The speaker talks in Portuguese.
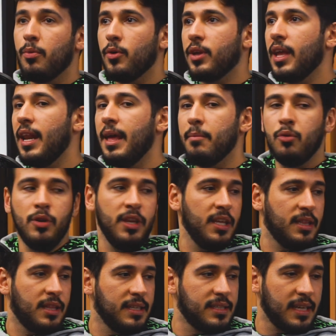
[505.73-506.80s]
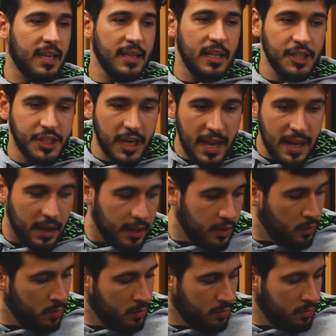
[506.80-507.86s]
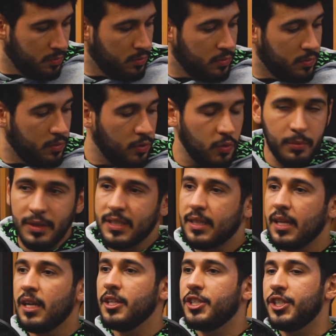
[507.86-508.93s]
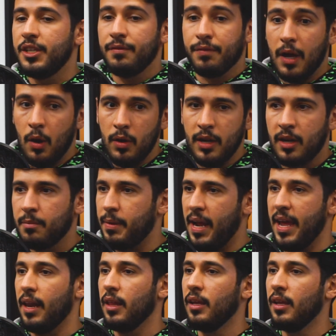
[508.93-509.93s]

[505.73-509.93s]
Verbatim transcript: porque ela é bonita e você quer deixar ela num, numa estante e ficar olhando para